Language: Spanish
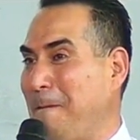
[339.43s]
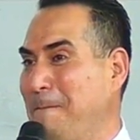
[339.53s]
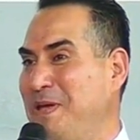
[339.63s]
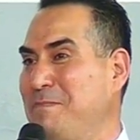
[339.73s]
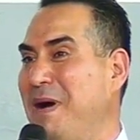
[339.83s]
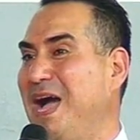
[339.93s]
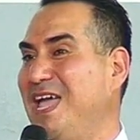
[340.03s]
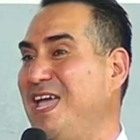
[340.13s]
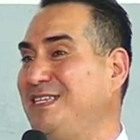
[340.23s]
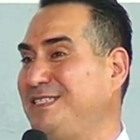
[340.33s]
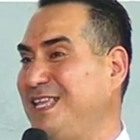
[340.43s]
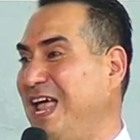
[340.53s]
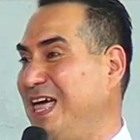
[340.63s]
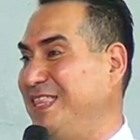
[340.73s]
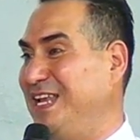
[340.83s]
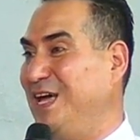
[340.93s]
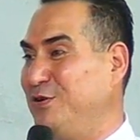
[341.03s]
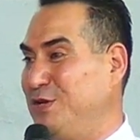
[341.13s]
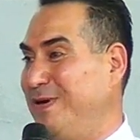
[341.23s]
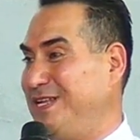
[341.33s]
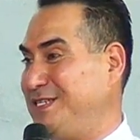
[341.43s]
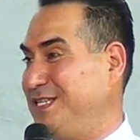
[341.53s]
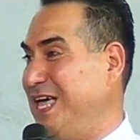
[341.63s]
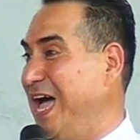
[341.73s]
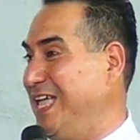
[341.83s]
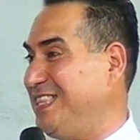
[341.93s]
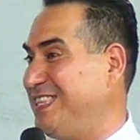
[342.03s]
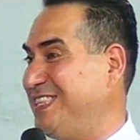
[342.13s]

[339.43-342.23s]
Mi maestra de la universidad